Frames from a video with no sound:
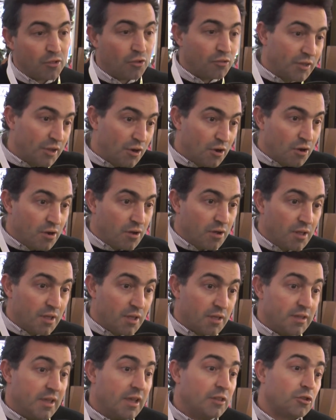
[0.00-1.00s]
dónde no,
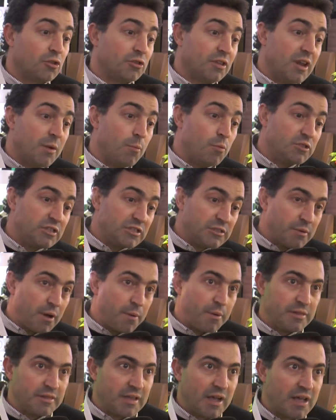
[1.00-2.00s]
y esto tiene
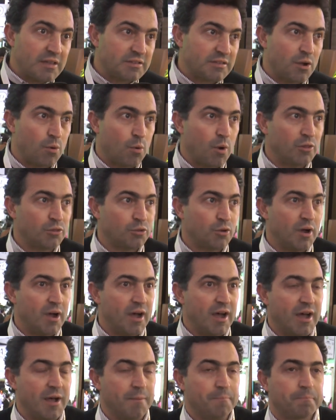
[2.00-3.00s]
muchísimas ventajas en cuanto
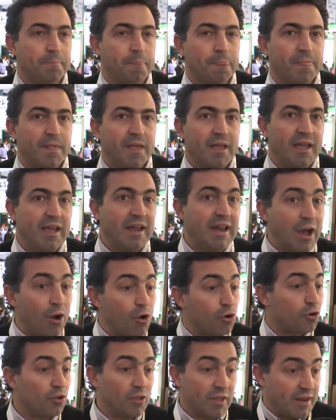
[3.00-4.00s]
a el
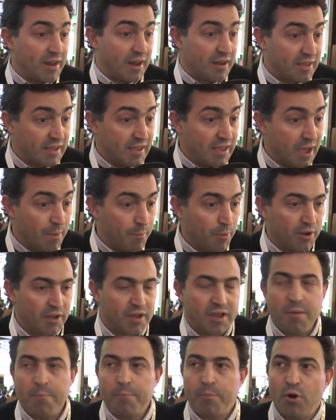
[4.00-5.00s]
ahorro de energía, por
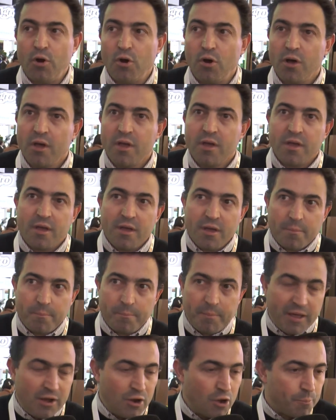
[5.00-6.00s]
ejemplo,
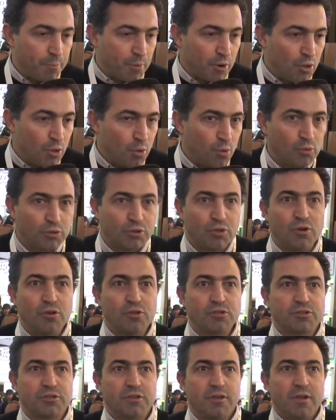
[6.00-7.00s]
menos
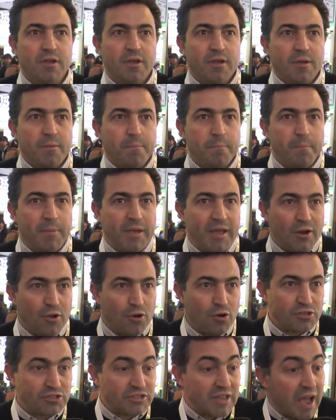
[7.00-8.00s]
productos,
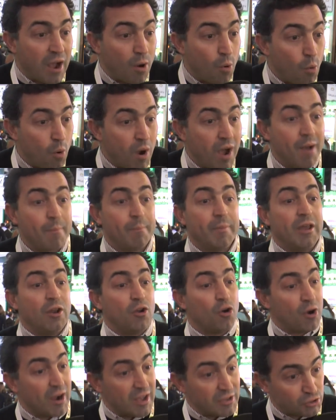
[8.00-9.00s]
menos agua,
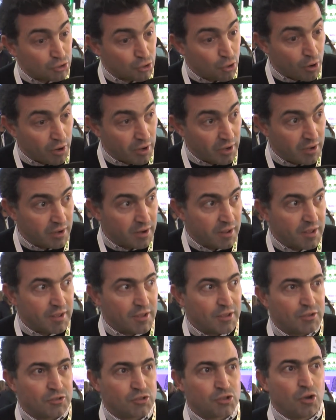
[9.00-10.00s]
menos gasoil,
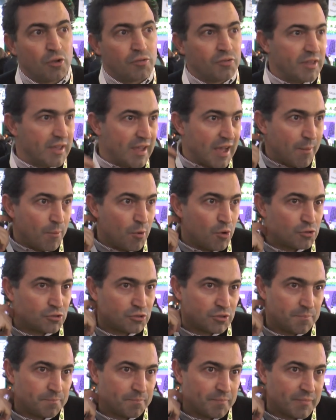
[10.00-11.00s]
son, digamos,